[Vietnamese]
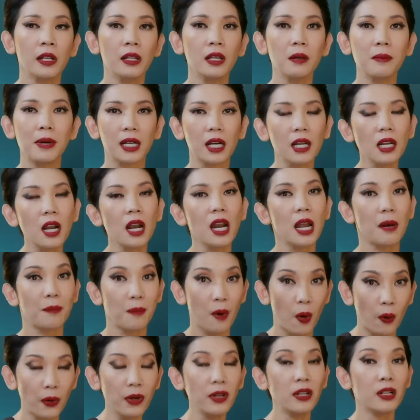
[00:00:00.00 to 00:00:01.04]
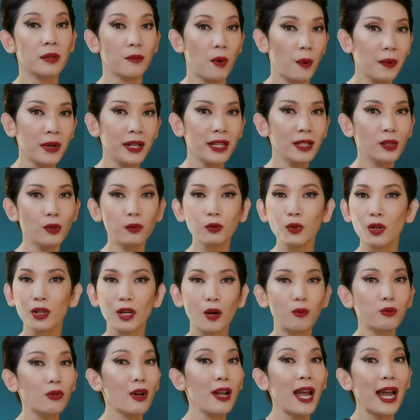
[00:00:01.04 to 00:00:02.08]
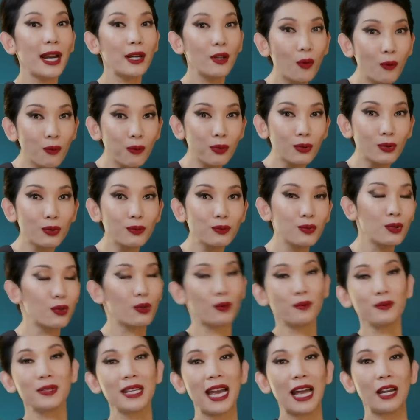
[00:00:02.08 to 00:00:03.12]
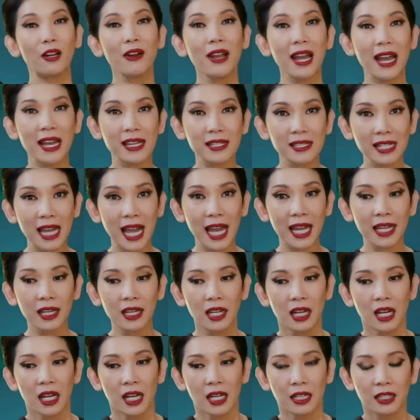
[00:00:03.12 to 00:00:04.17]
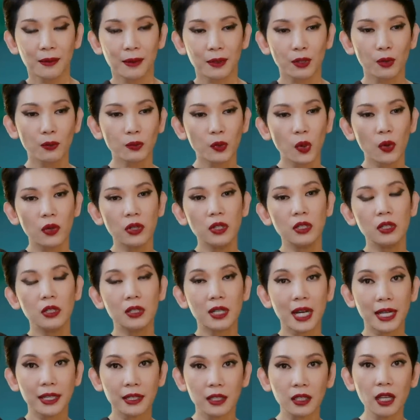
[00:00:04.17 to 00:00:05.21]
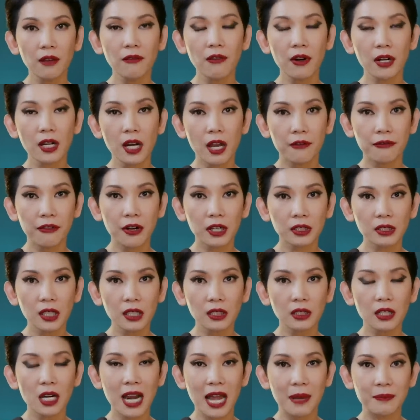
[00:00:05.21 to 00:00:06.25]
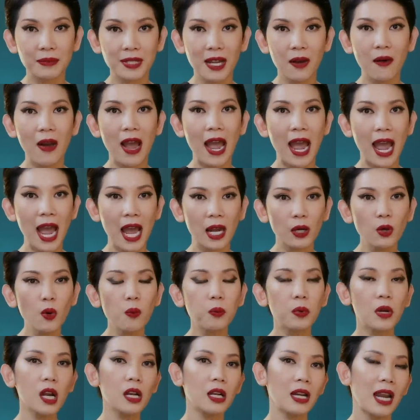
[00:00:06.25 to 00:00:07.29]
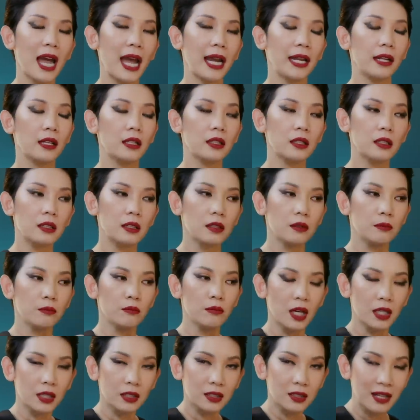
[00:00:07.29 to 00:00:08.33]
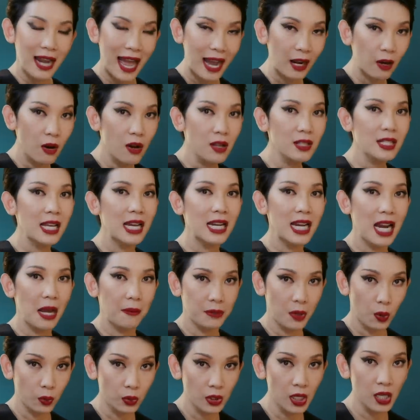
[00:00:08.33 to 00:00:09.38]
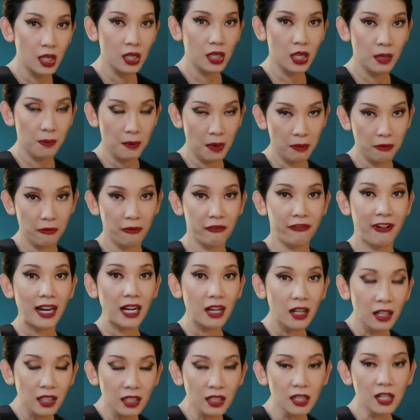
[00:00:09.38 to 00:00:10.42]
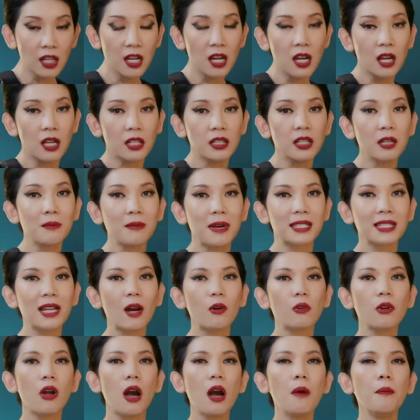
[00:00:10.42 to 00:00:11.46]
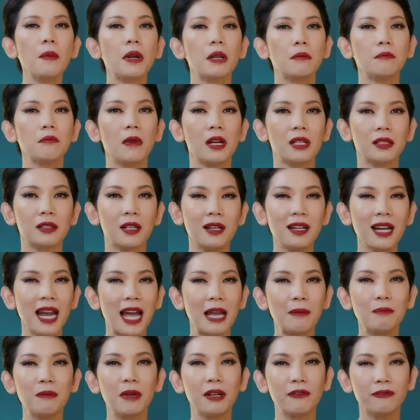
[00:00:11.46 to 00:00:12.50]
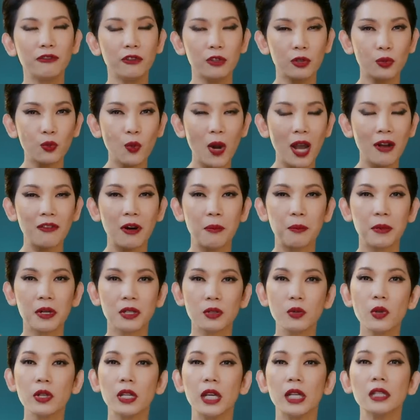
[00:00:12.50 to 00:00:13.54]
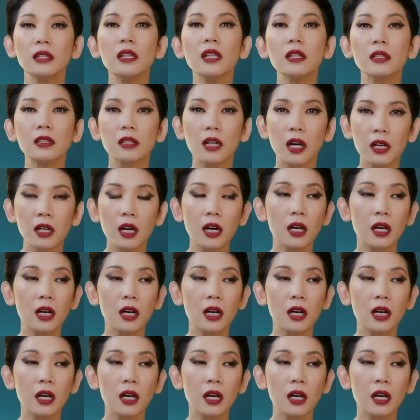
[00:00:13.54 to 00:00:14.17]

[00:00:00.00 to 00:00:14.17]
Nhưng mà cái đó là mỗi người một ý, chúng tôi không nói ai đúng, chúng tôi cũng chả nói ai sai. Nhưng mà chúng tôi đưa ra những cái vấn đề phân tích để làm sao a đúc kết lại mình đã có sai lầm đầu tiên khi mình phản ứng, nhưng mà sau đó mình bình tĩnh lại, mình vượt qua và mình suy nghĩ tích cực